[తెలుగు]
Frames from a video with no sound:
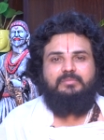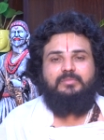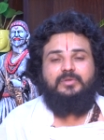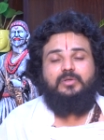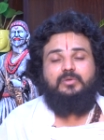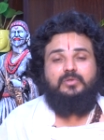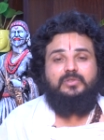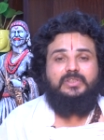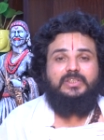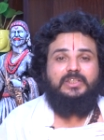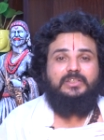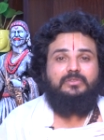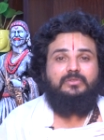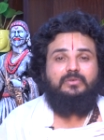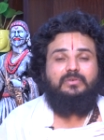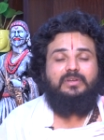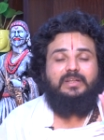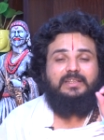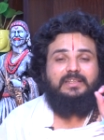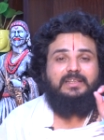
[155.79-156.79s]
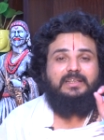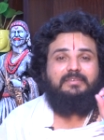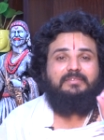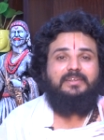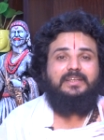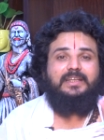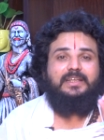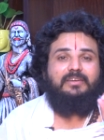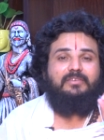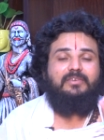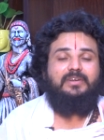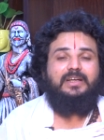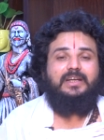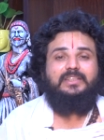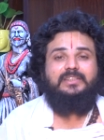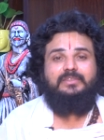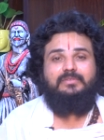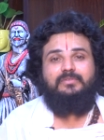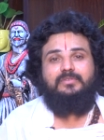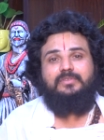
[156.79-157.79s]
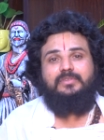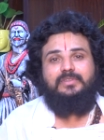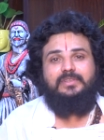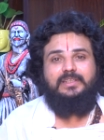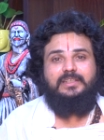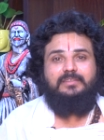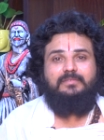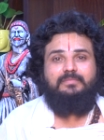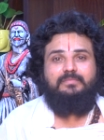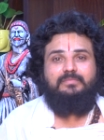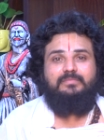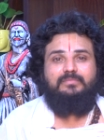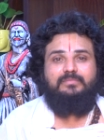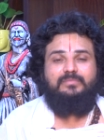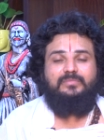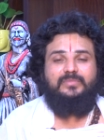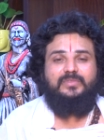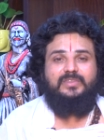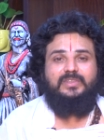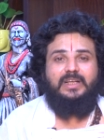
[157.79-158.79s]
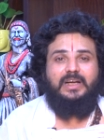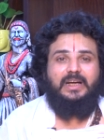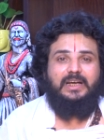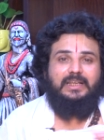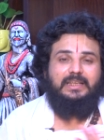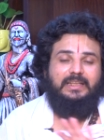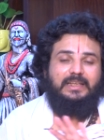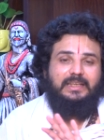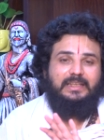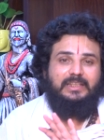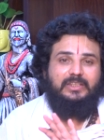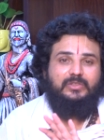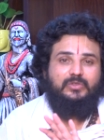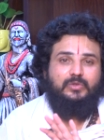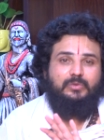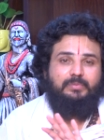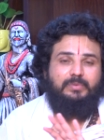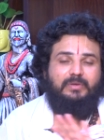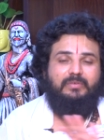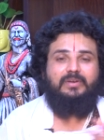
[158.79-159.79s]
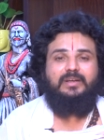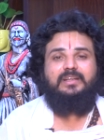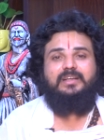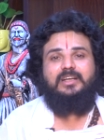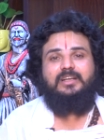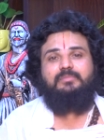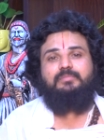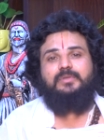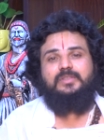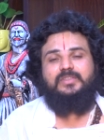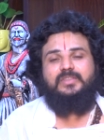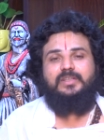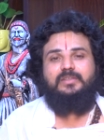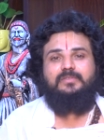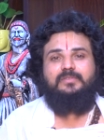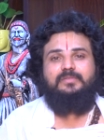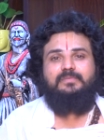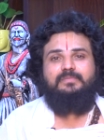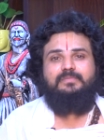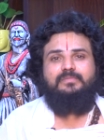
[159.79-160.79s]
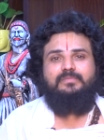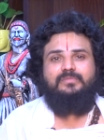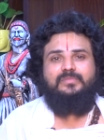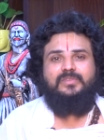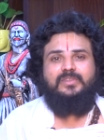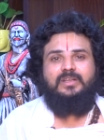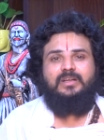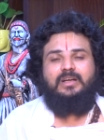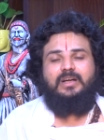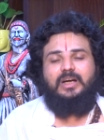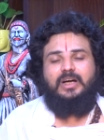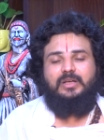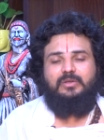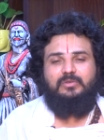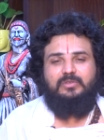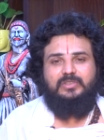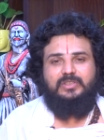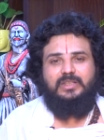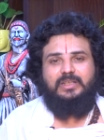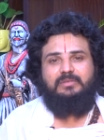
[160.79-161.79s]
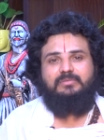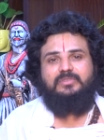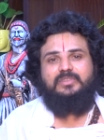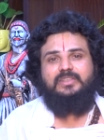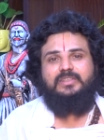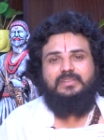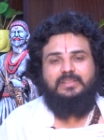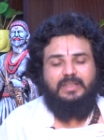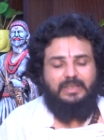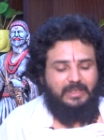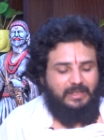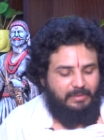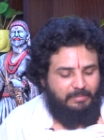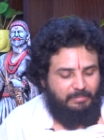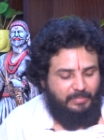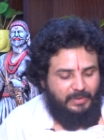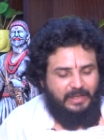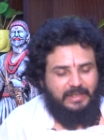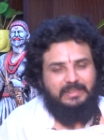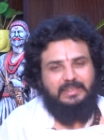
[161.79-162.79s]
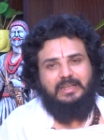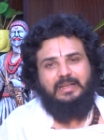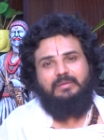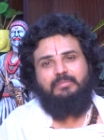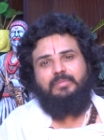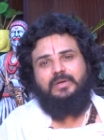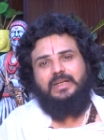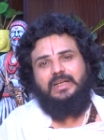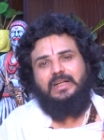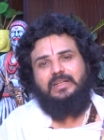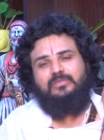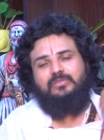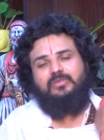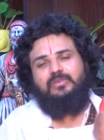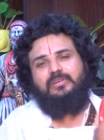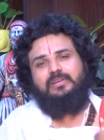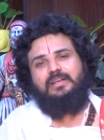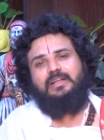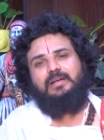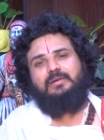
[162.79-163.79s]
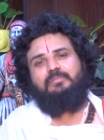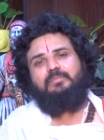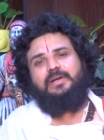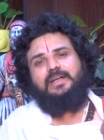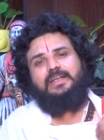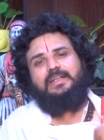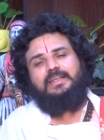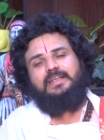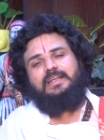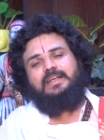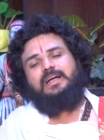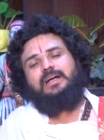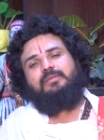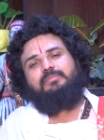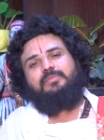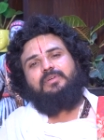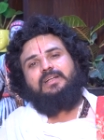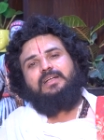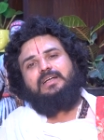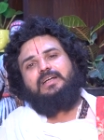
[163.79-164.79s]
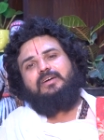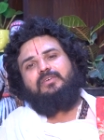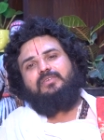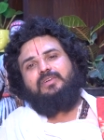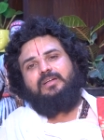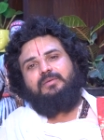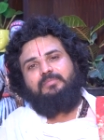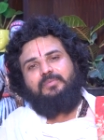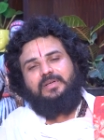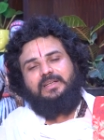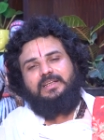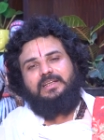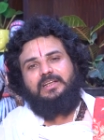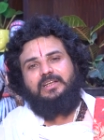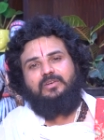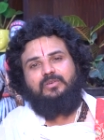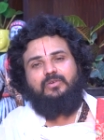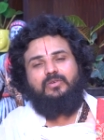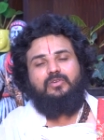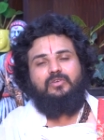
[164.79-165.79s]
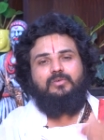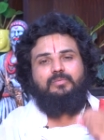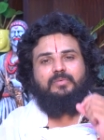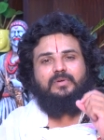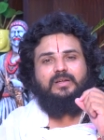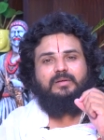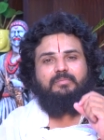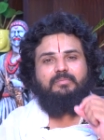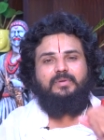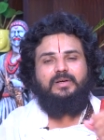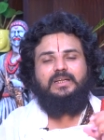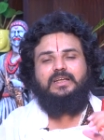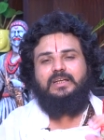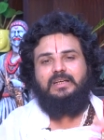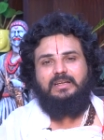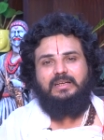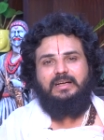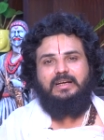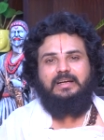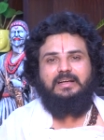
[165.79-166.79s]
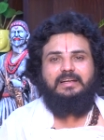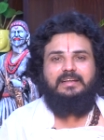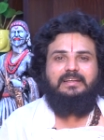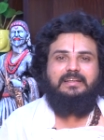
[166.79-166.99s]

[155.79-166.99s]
మీకు శత్రువులు అధికమయ్యే అవకాశం ఉంటుంది దారి అనే చూపేవాడు కనిపించాడు అనుక్షణం చింతన బాధ భయాందోళన బయటకి గాంభీరంగా ఉన్నప్పటికీ లోపల భయంగా